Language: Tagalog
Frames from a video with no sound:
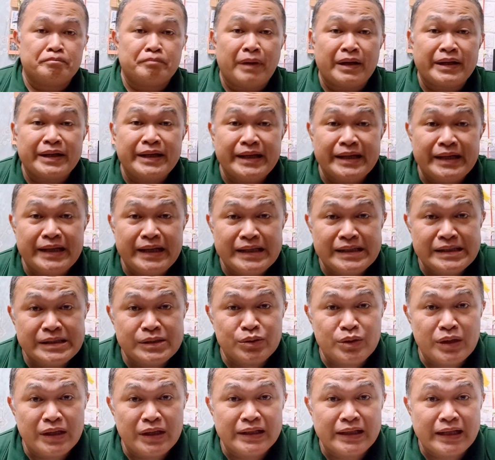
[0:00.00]

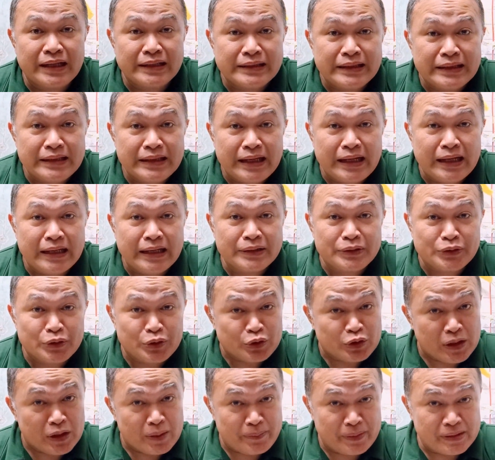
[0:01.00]
makikisugal ka na lang
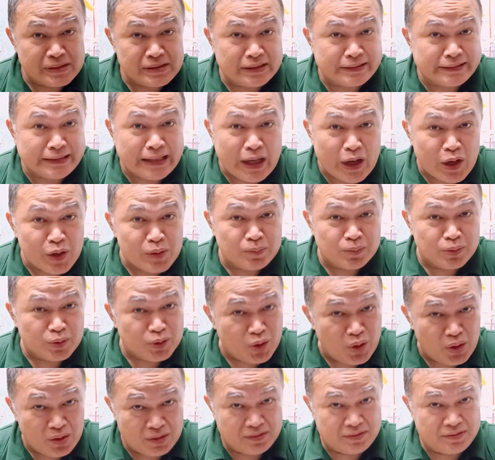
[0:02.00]
doon ka pa sa taong
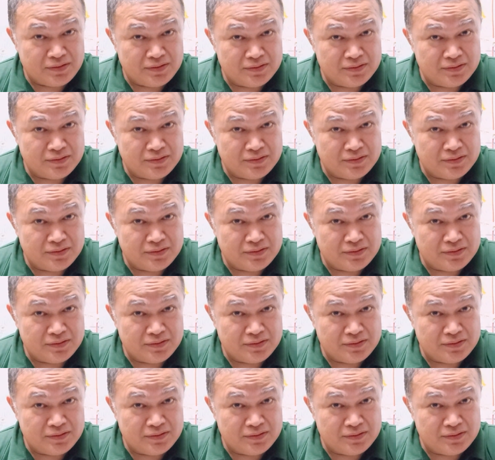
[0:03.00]
bulok.